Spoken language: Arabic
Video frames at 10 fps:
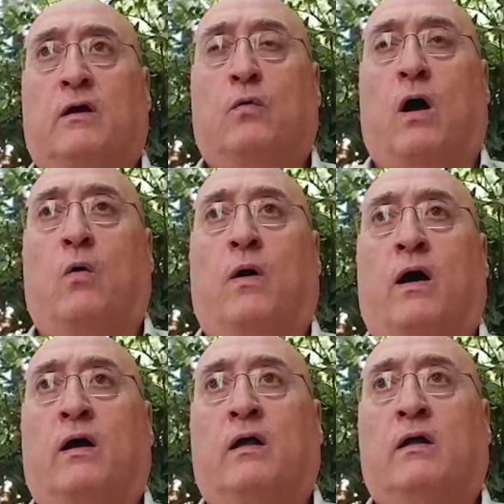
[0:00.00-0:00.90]

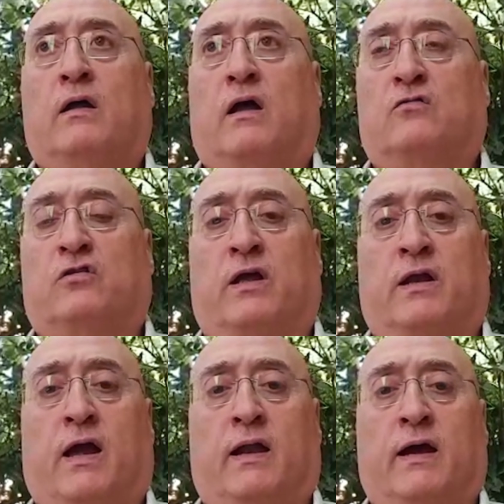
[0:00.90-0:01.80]
وهو
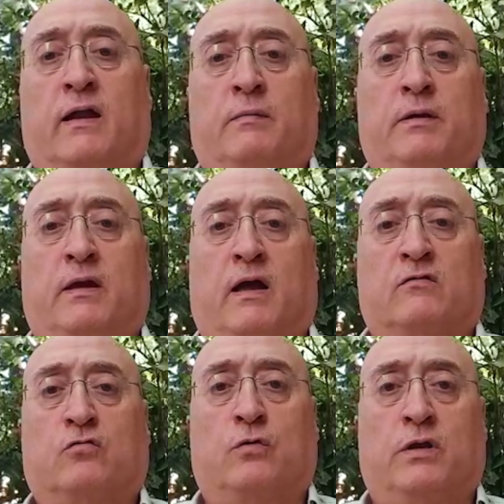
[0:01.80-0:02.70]
الشارع الأغلبية
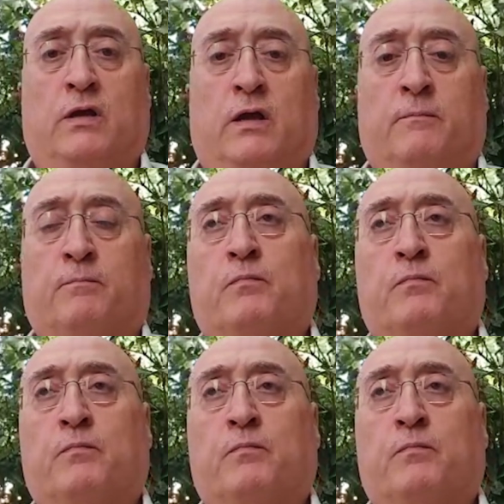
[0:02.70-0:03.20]
السنية